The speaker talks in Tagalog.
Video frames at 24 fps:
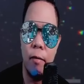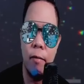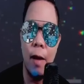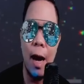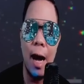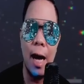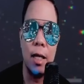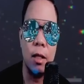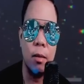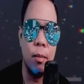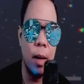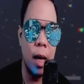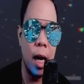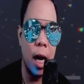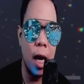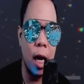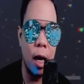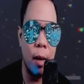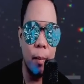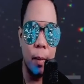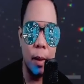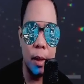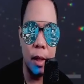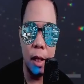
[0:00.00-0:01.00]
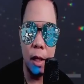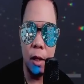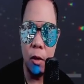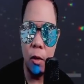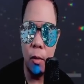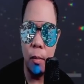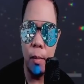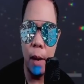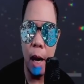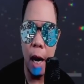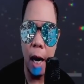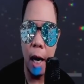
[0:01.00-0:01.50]
fact mga kapatid
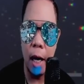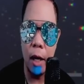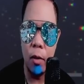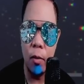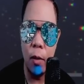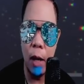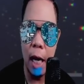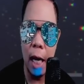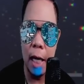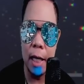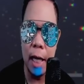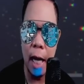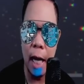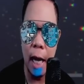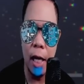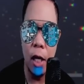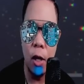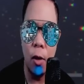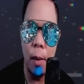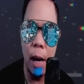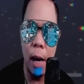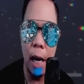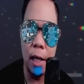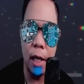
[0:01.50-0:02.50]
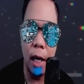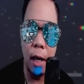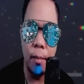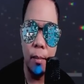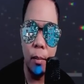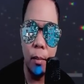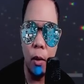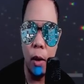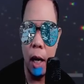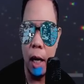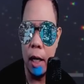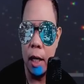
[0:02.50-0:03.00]
kung bakit wala tayong
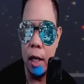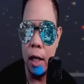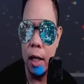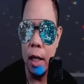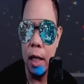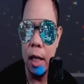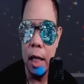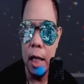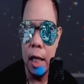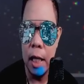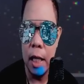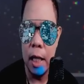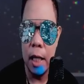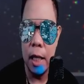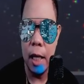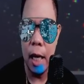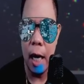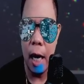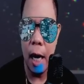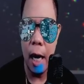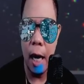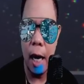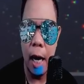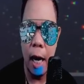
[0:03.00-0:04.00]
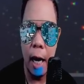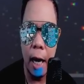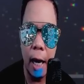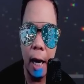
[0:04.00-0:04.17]
matagpuan na